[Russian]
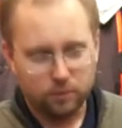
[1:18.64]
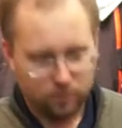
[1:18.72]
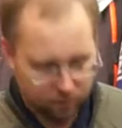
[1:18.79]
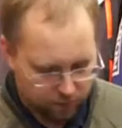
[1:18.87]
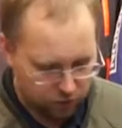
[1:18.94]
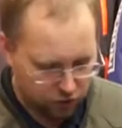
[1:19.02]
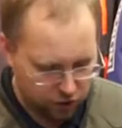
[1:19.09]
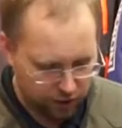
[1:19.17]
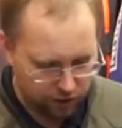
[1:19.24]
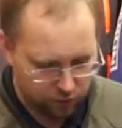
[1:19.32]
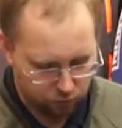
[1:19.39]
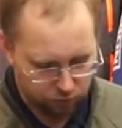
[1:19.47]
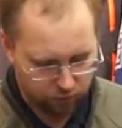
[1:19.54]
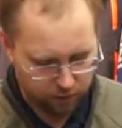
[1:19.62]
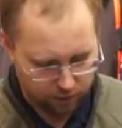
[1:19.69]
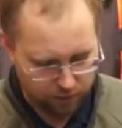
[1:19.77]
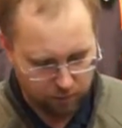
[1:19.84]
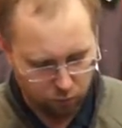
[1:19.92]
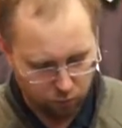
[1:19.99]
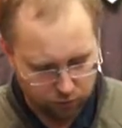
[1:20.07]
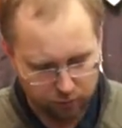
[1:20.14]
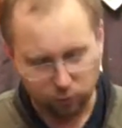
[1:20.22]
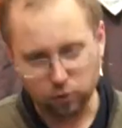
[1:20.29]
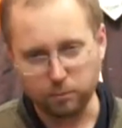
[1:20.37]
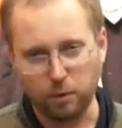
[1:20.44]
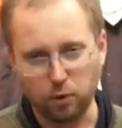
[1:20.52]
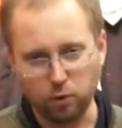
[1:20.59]
э, к жилету. И тогда молния
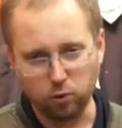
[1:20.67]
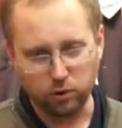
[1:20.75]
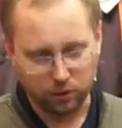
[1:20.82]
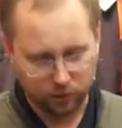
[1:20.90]
будет спокойно